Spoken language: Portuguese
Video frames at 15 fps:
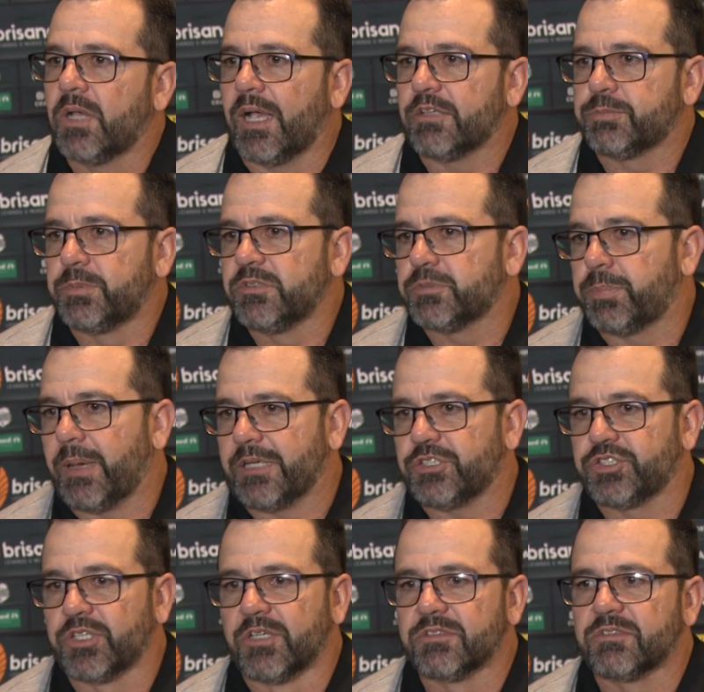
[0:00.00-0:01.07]
As principais
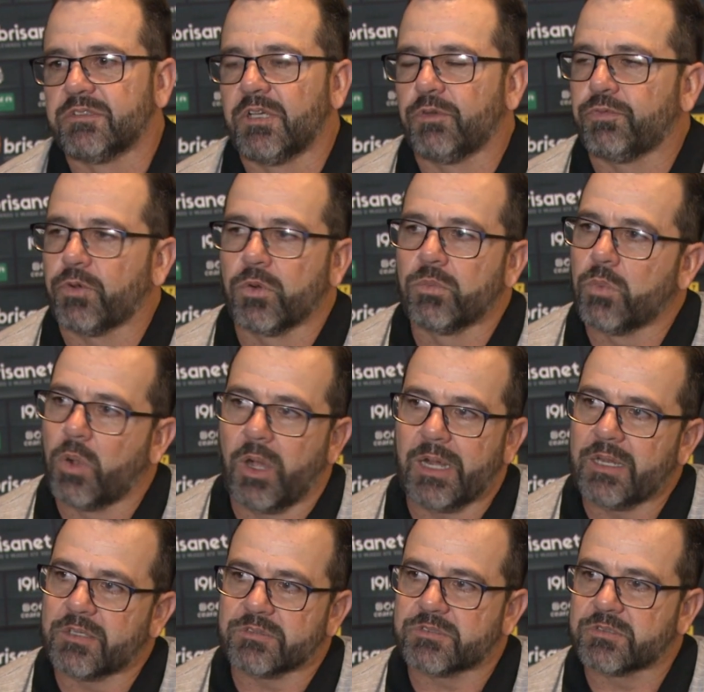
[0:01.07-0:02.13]
chances dele foram
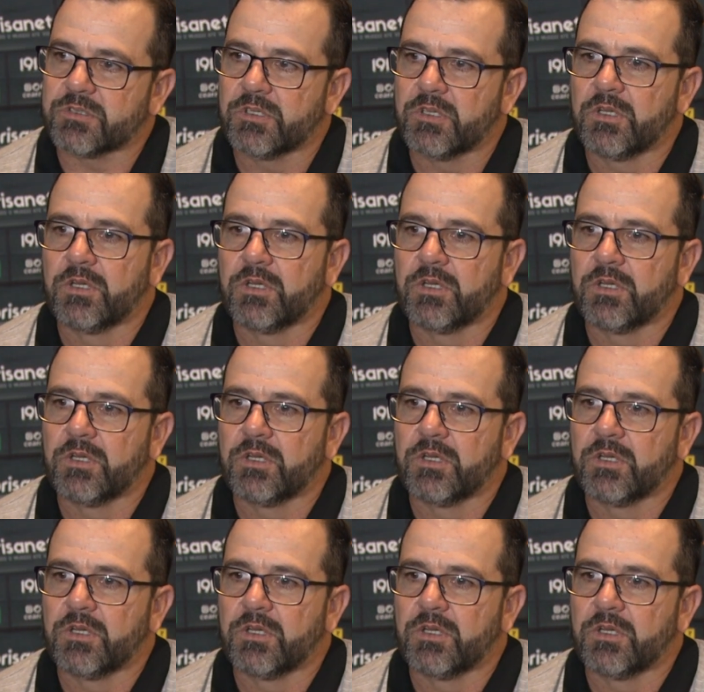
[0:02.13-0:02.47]
bolas